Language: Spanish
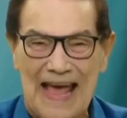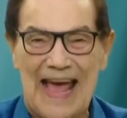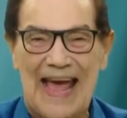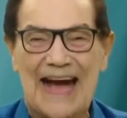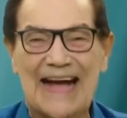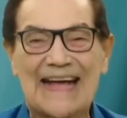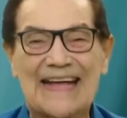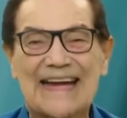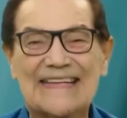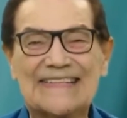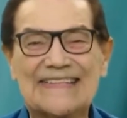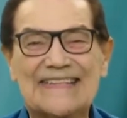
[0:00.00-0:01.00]
es la
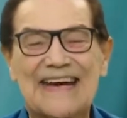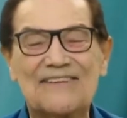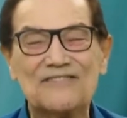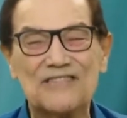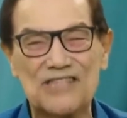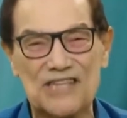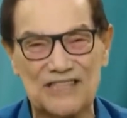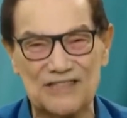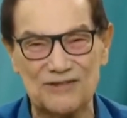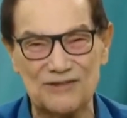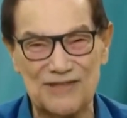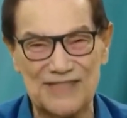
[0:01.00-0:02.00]
gratitud de
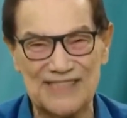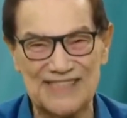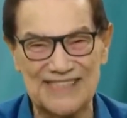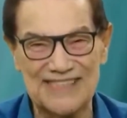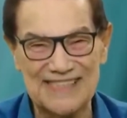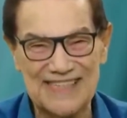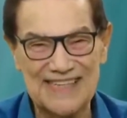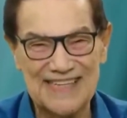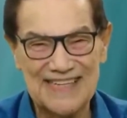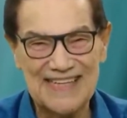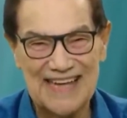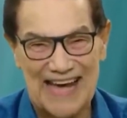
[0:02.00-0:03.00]
Jesús
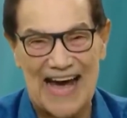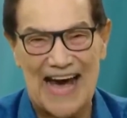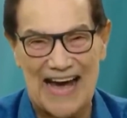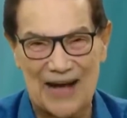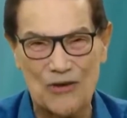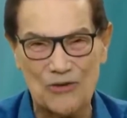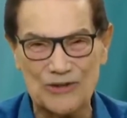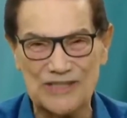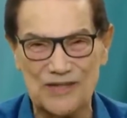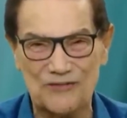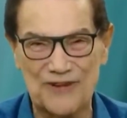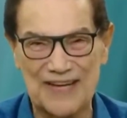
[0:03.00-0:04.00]
a la
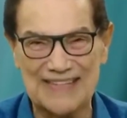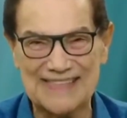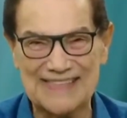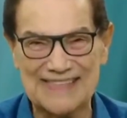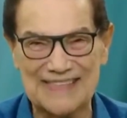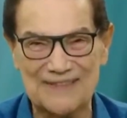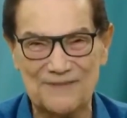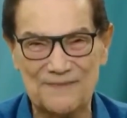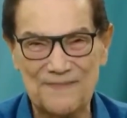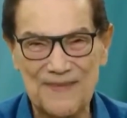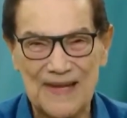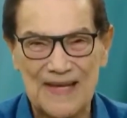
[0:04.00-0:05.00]
crucificación.
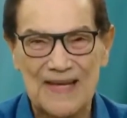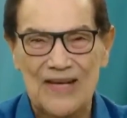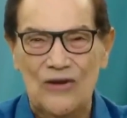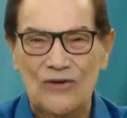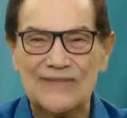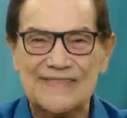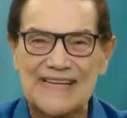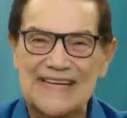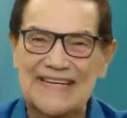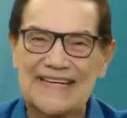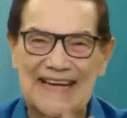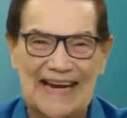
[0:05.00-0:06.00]
El ser
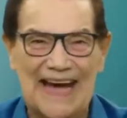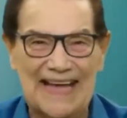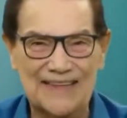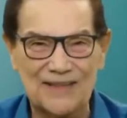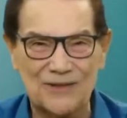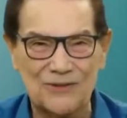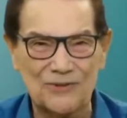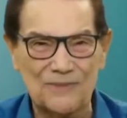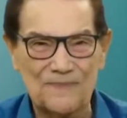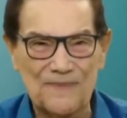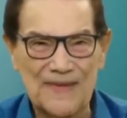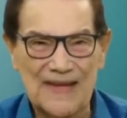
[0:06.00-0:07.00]
grato
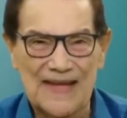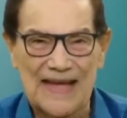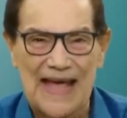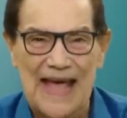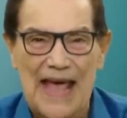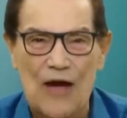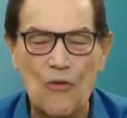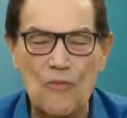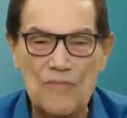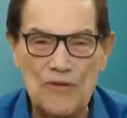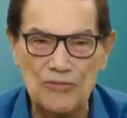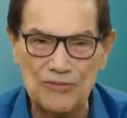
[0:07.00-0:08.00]
es
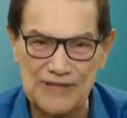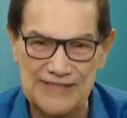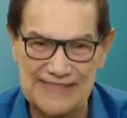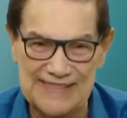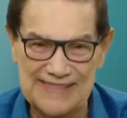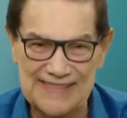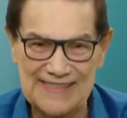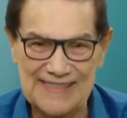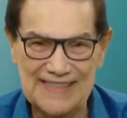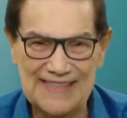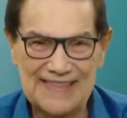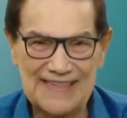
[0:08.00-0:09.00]
humilde
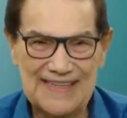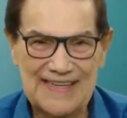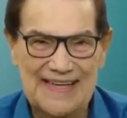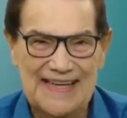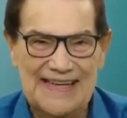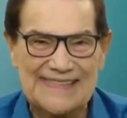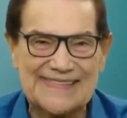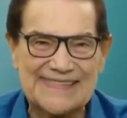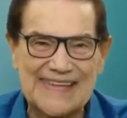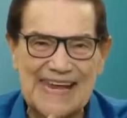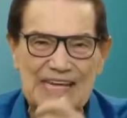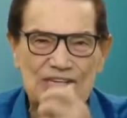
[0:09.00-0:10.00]
y
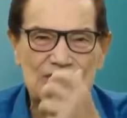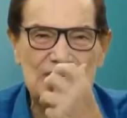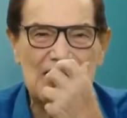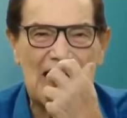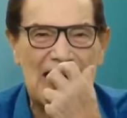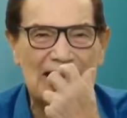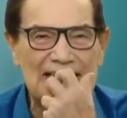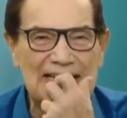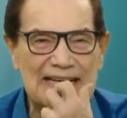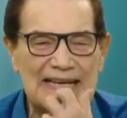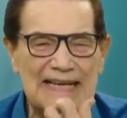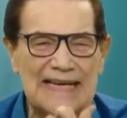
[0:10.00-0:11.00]
siente una
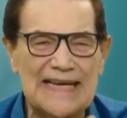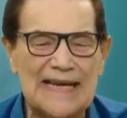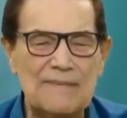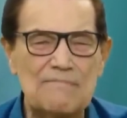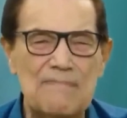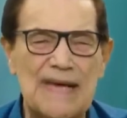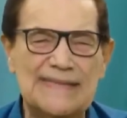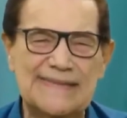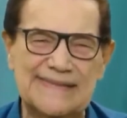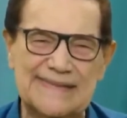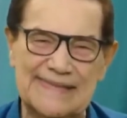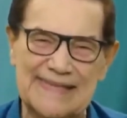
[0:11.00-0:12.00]
inmensa alegría
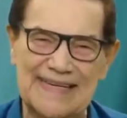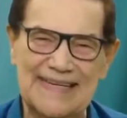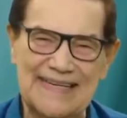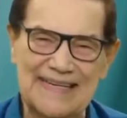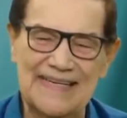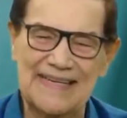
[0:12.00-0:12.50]
en servir.